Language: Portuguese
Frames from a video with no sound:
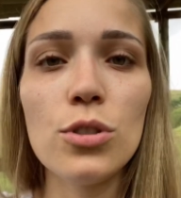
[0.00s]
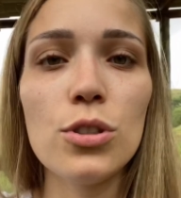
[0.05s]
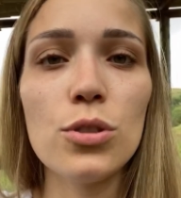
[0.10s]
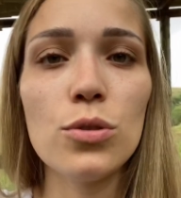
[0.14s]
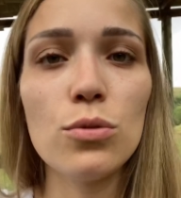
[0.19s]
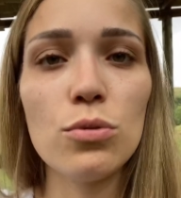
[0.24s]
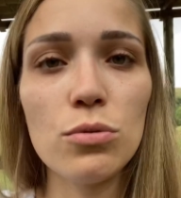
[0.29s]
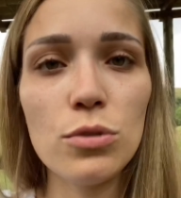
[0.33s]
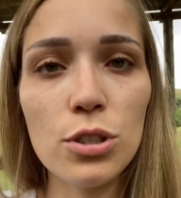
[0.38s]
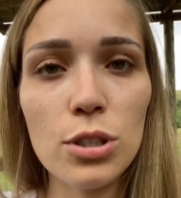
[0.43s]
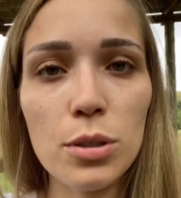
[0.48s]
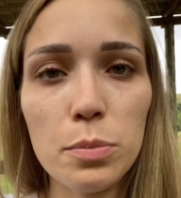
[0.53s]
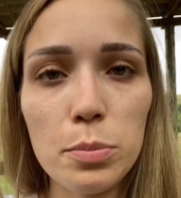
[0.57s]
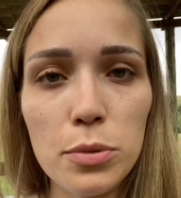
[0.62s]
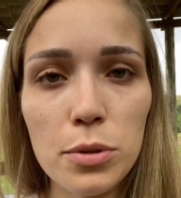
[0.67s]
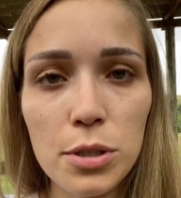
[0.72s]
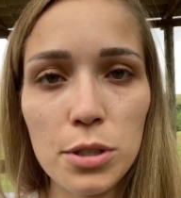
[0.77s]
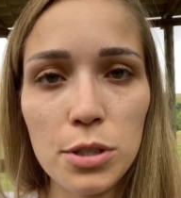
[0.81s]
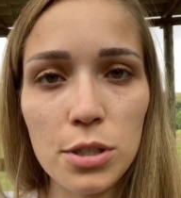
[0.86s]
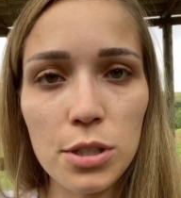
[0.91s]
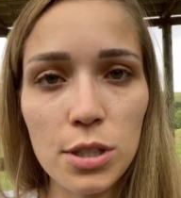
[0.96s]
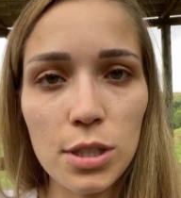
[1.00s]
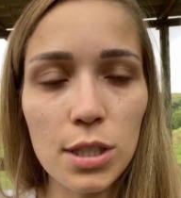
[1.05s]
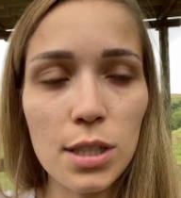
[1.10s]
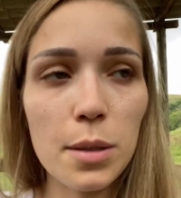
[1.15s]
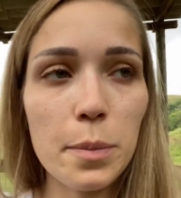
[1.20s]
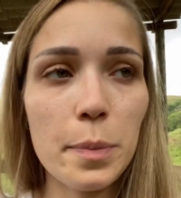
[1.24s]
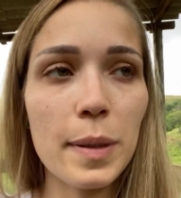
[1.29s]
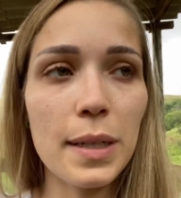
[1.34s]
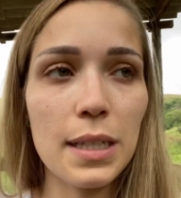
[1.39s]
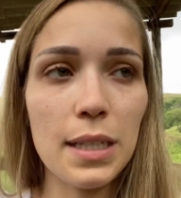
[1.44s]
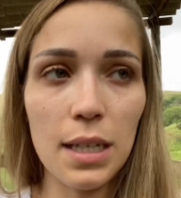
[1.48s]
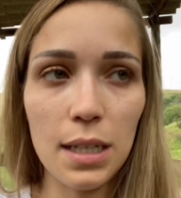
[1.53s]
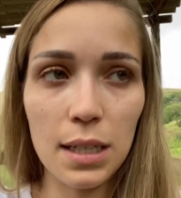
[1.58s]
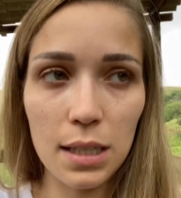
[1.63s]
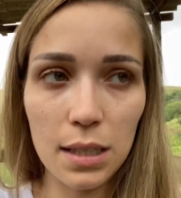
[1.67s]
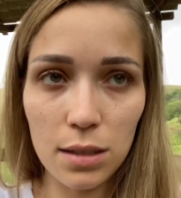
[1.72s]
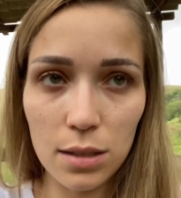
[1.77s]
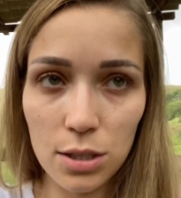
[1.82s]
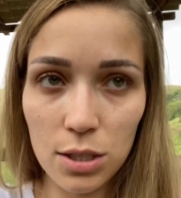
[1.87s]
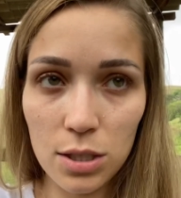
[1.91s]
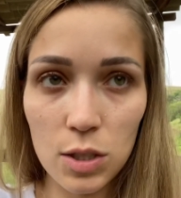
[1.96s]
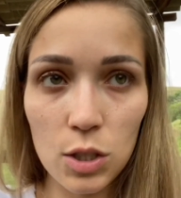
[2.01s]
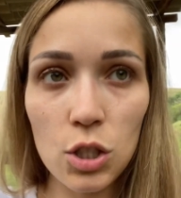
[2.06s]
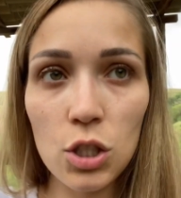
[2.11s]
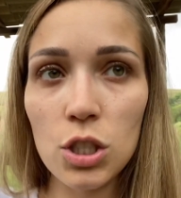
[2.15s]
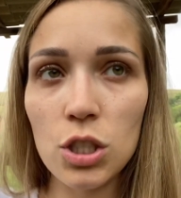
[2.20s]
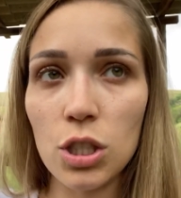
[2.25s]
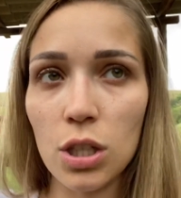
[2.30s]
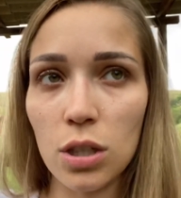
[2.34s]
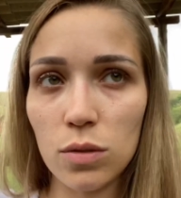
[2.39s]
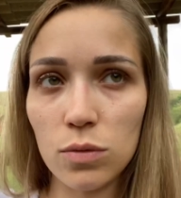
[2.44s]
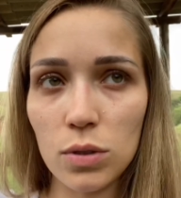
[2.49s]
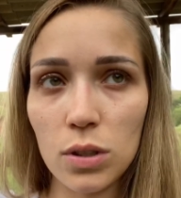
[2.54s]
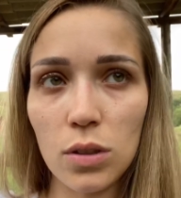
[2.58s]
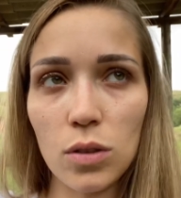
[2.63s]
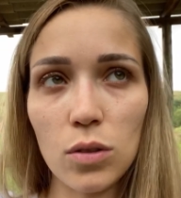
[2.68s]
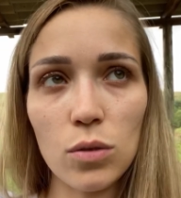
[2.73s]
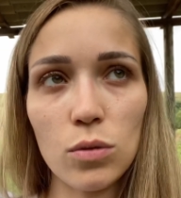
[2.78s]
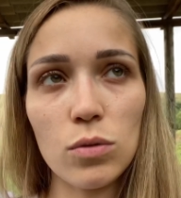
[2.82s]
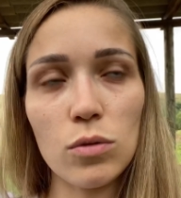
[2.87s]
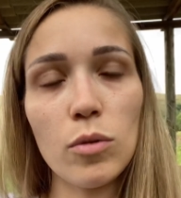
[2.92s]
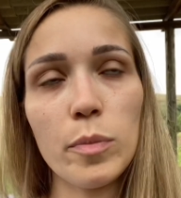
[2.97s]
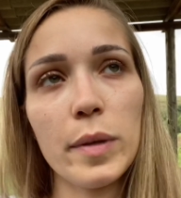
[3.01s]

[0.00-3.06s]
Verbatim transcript: de ducha por dia pra ir aqui desinchando aquilo tudo,